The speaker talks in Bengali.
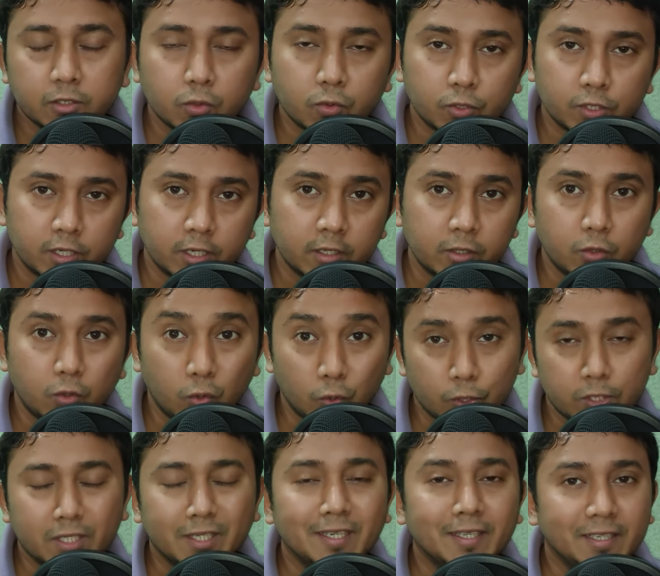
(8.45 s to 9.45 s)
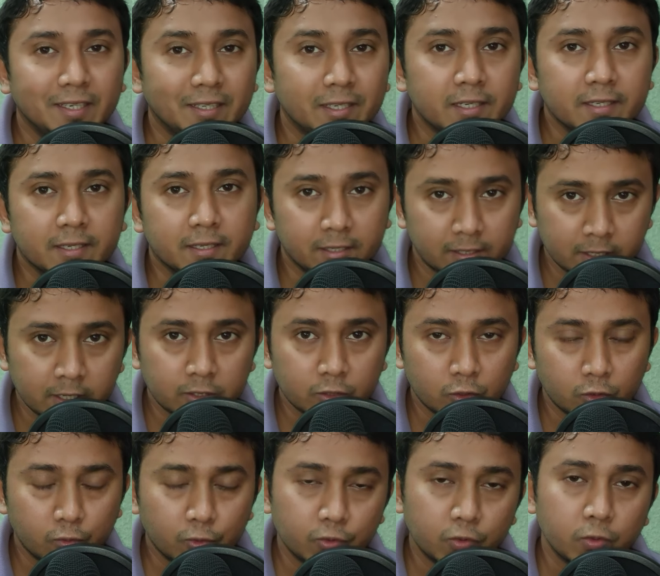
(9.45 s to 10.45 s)
তো সেই কোর্স নিয়ে ডিটেলসে ডিসকাস
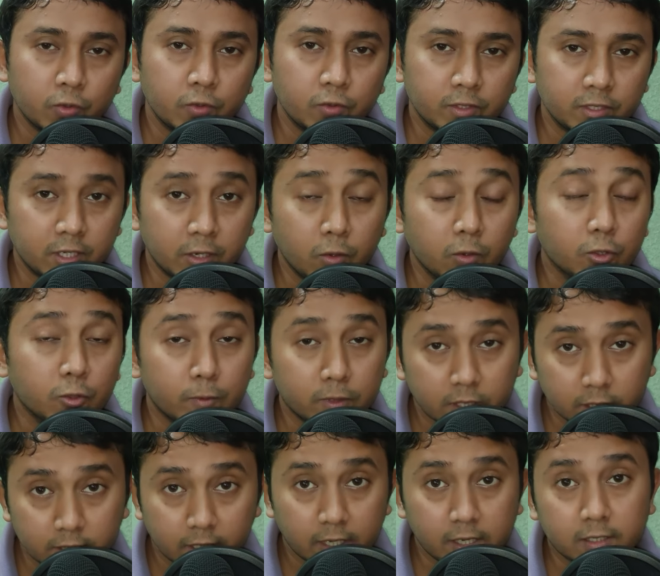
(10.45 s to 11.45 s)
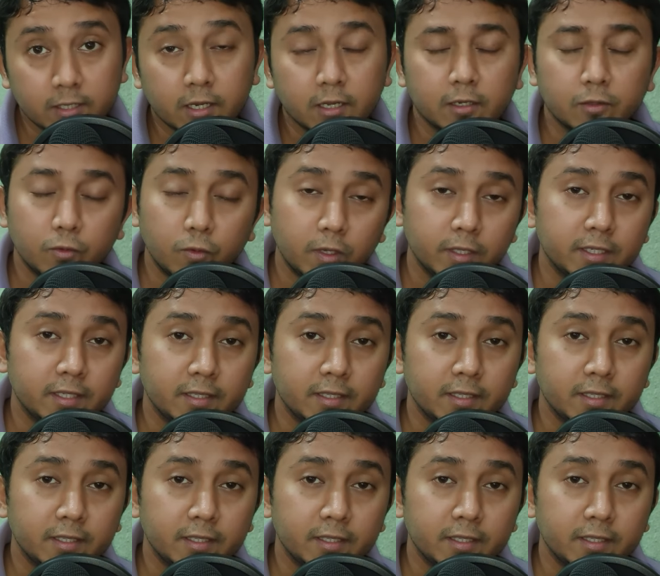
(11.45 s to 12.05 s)
করব তো যেগুলো তোমাদের জানা থাকলে দু